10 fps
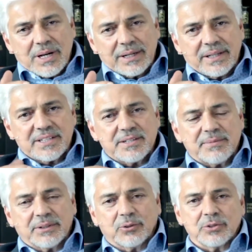
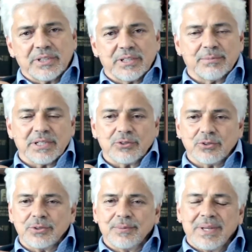agradecimientos
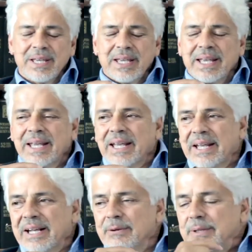inmensos.
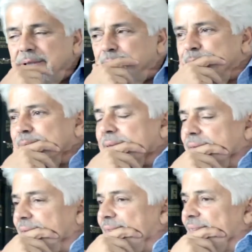Erwin,
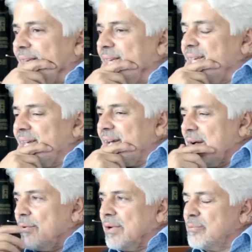
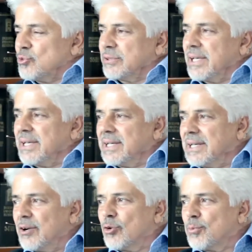hablamos
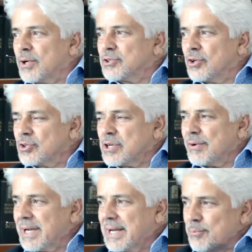de la Corporación
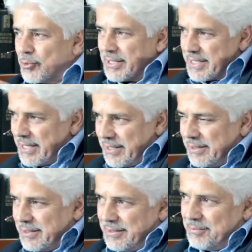Rosa Blanca, porque es
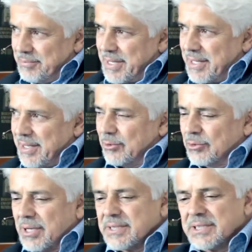que me
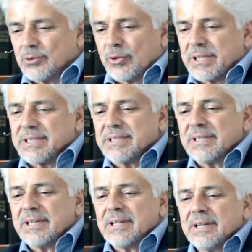quedaron tres historias.
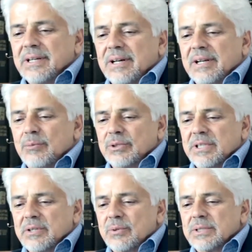
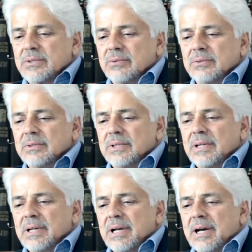Hablamos del secuestro,
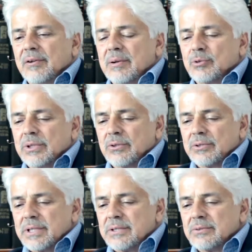hablamos de
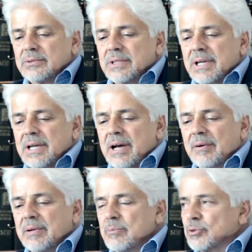los niños,
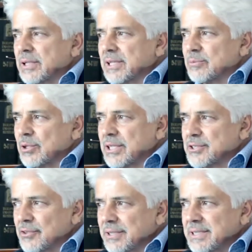hablamos de las
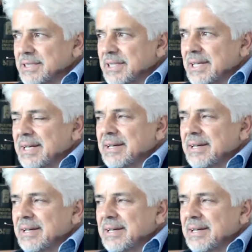violaciones